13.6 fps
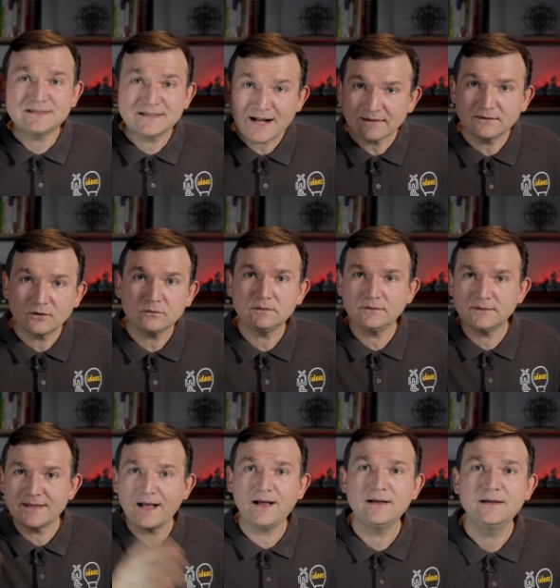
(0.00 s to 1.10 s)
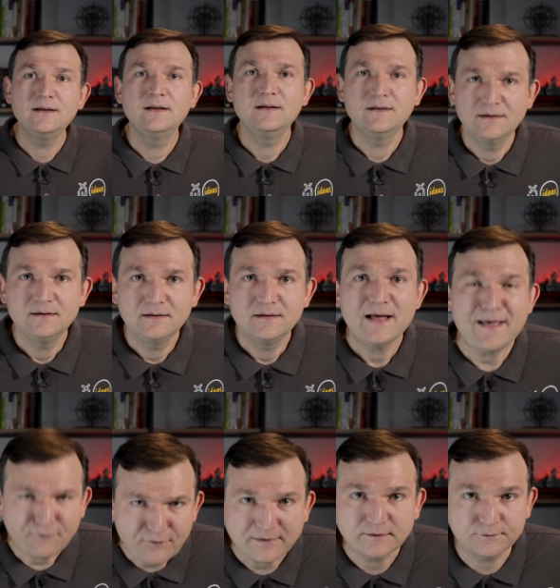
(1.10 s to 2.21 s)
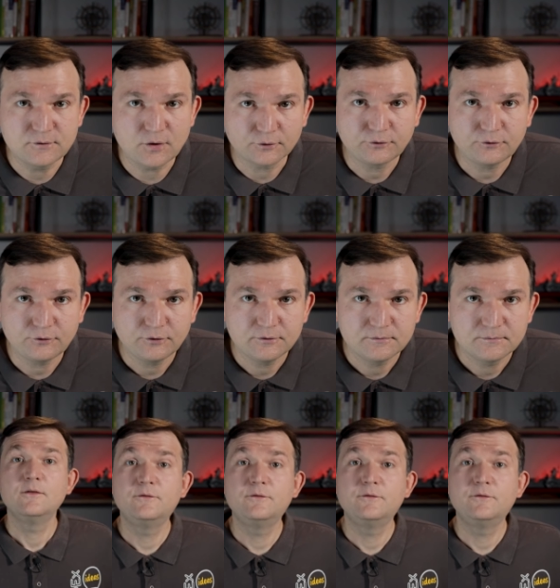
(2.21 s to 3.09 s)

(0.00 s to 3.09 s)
tracąc na efektywności.